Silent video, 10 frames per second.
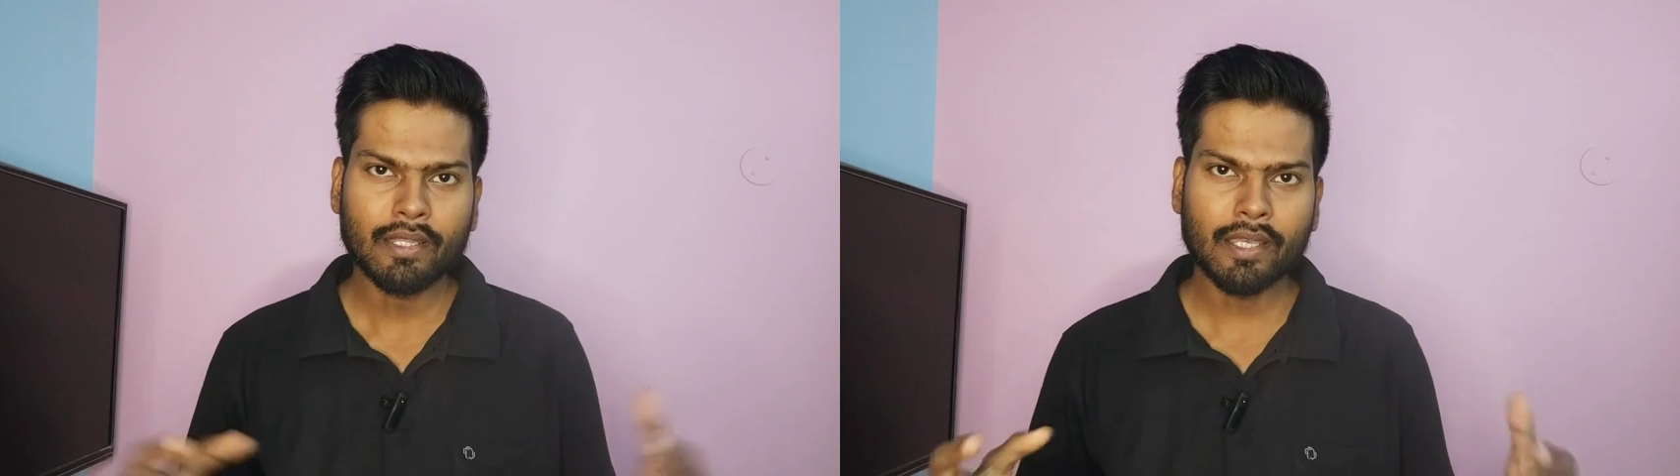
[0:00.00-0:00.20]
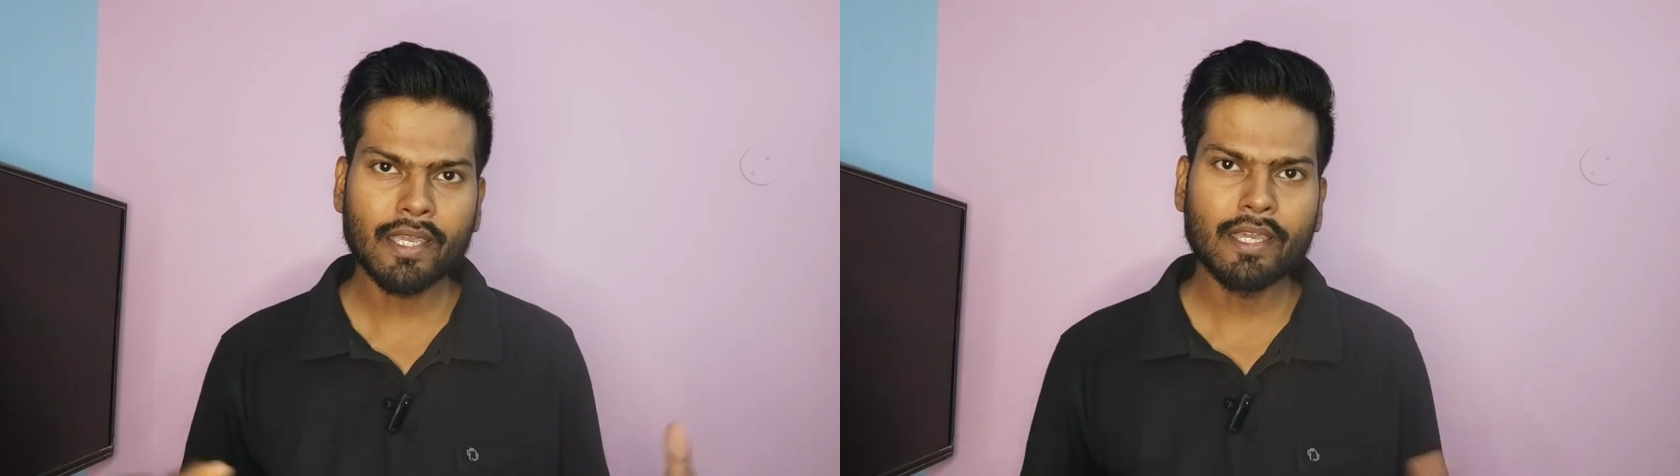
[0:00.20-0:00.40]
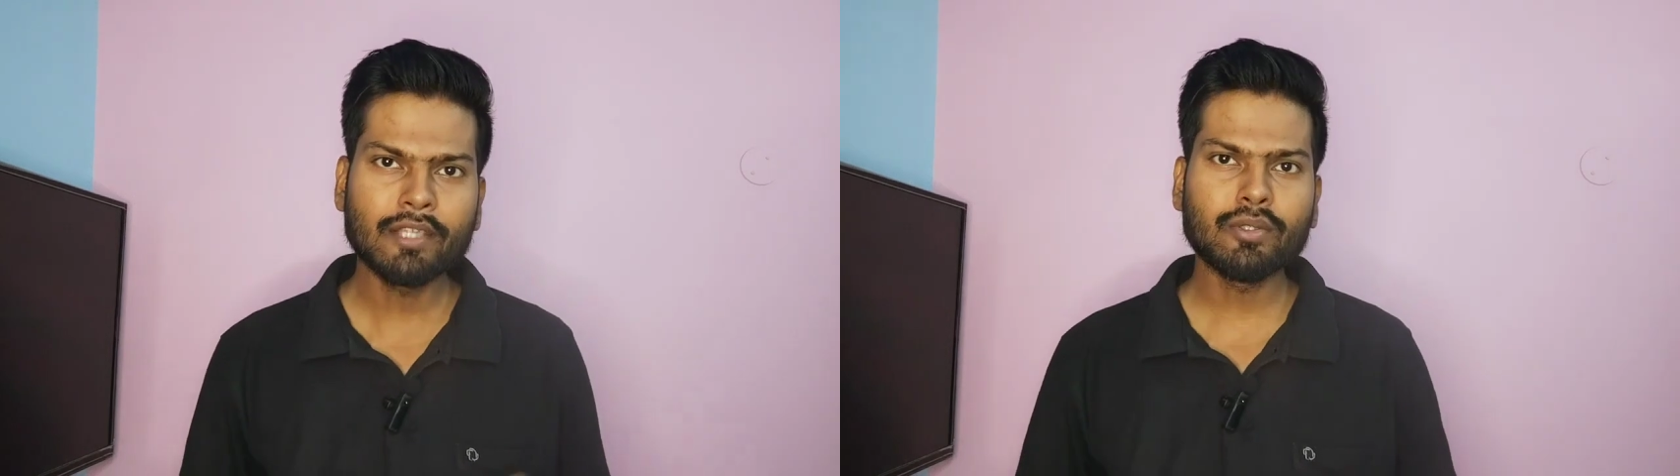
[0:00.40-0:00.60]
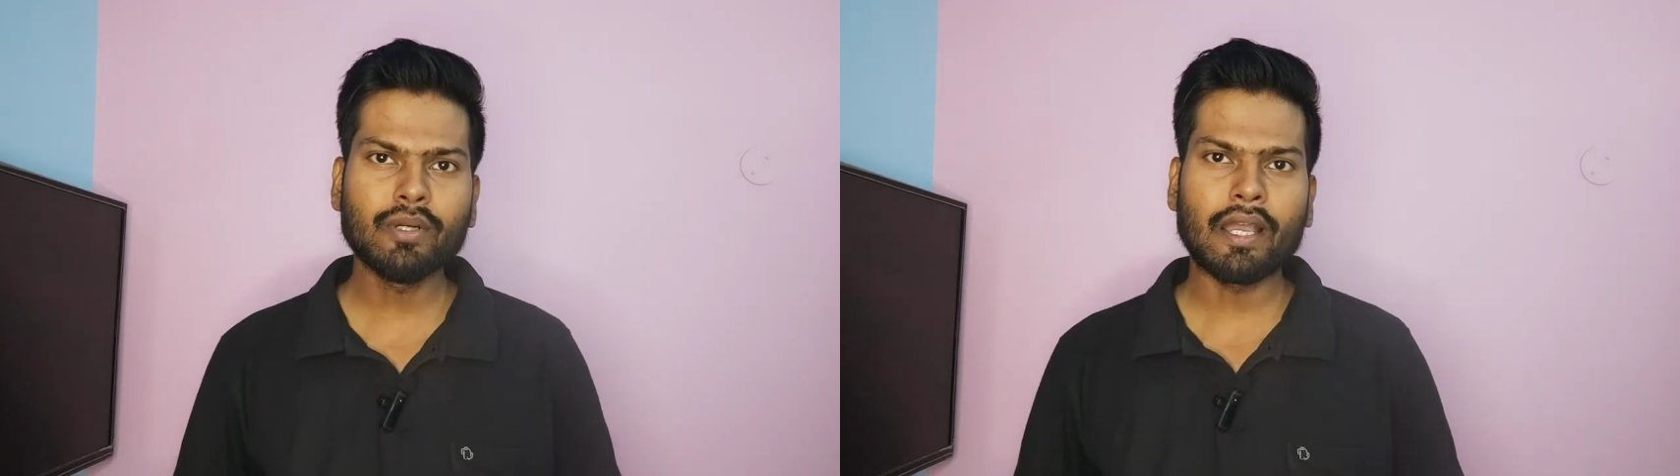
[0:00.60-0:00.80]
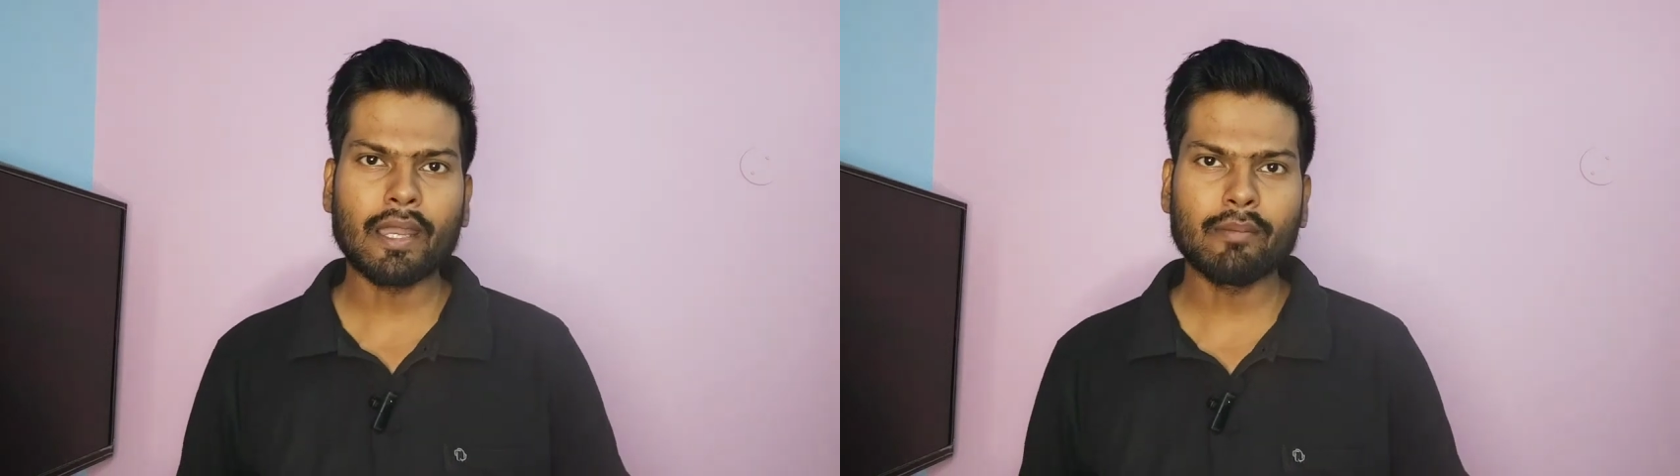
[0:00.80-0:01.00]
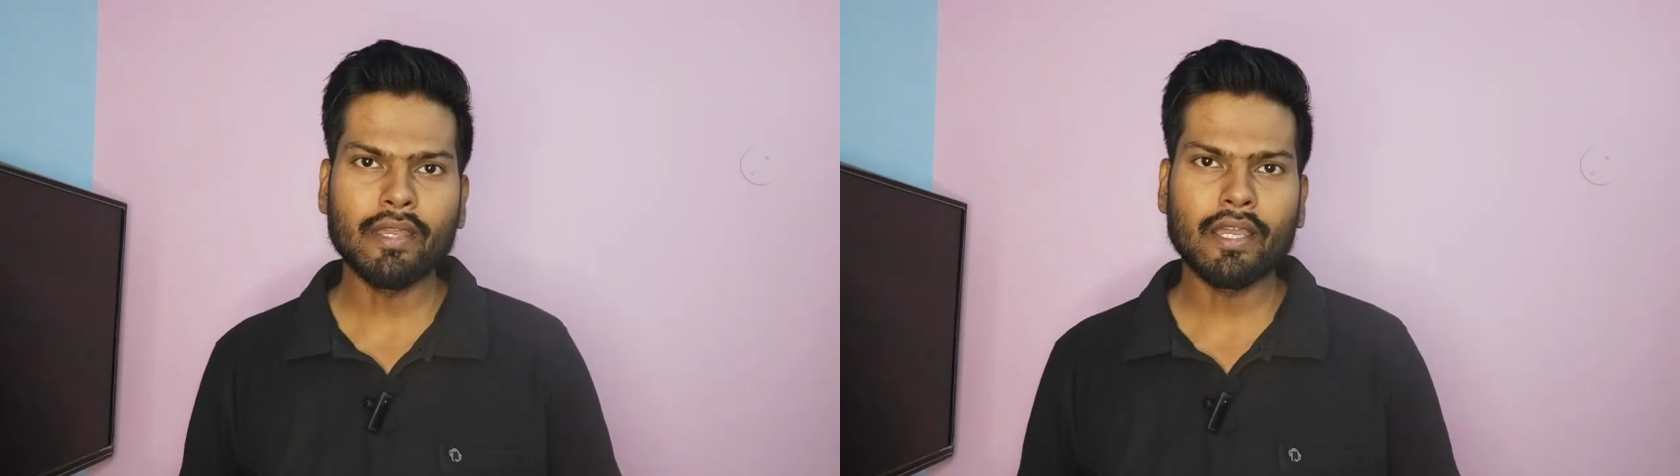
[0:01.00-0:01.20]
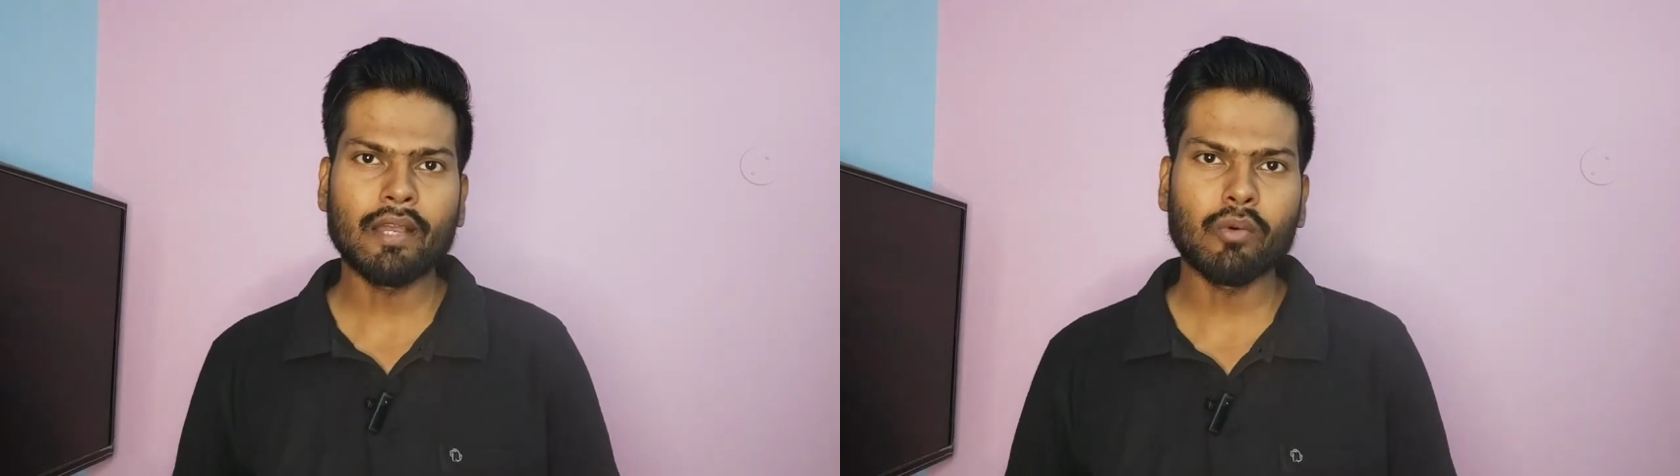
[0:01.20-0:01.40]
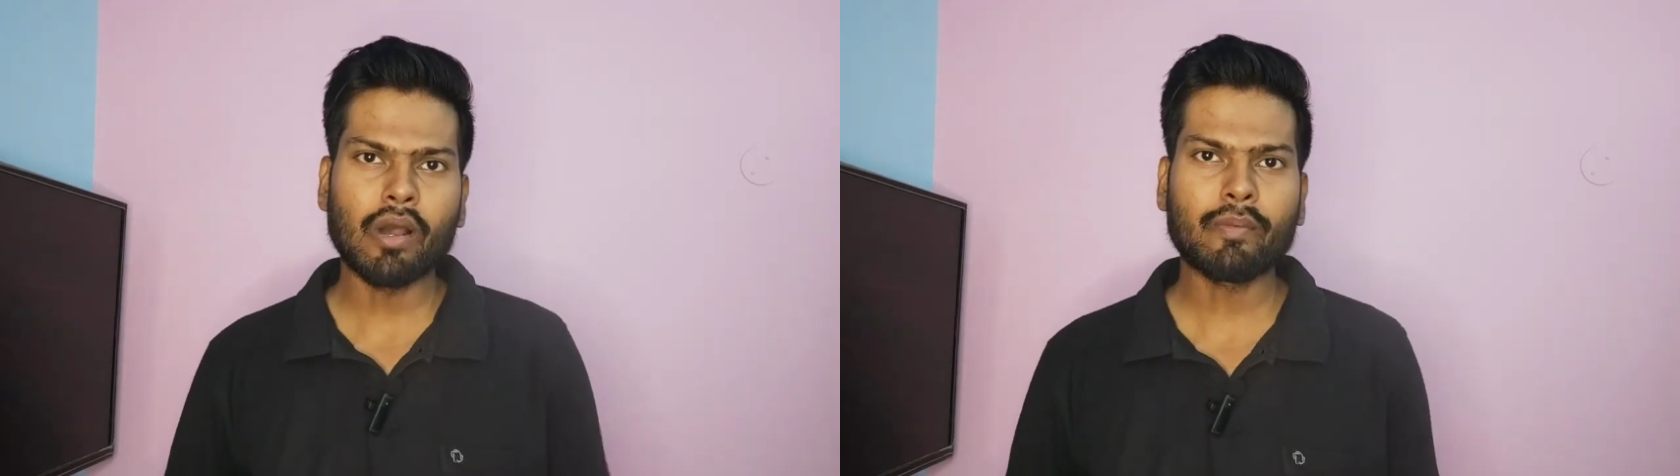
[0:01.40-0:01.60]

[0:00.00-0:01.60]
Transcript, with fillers: देखिए ये जो एकेडमी है वो